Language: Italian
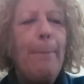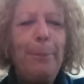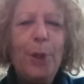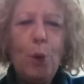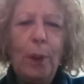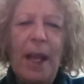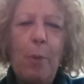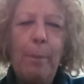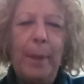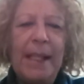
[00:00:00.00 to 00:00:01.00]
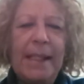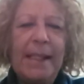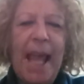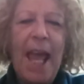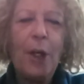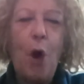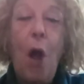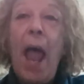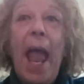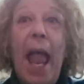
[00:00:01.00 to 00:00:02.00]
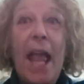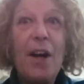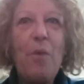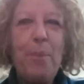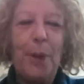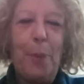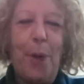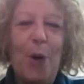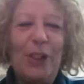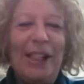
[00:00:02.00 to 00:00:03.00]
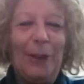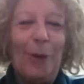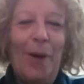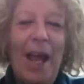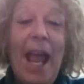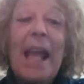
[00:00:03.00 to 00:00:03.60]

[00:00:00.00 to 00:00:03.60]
Più che un pensiero era un proposito.